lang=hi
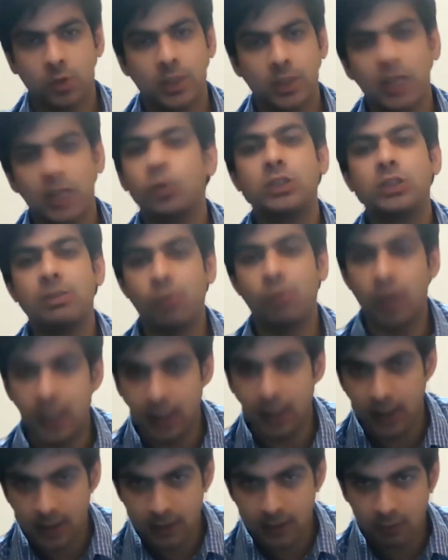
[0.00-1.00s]
दुनिया तो कुछ ही
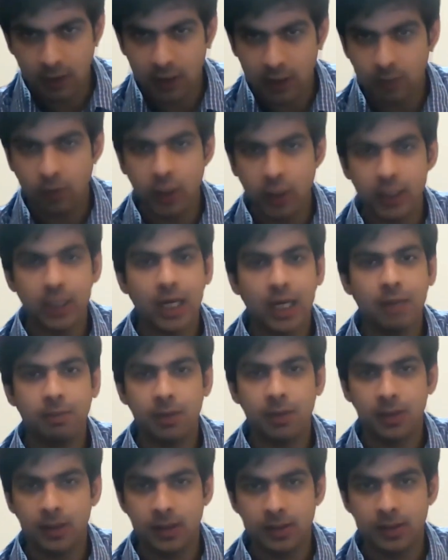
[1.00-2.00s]
बोलेगी मुझे तो बोलेगी
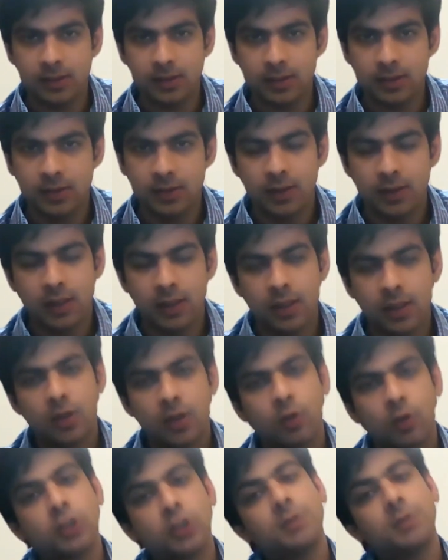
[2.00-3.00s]
आप
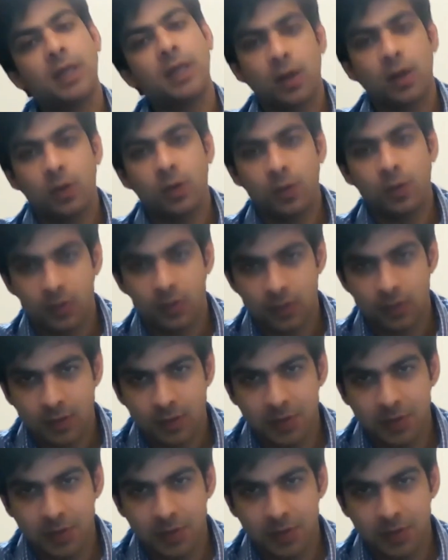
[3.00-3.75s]
कुछ भी कर लो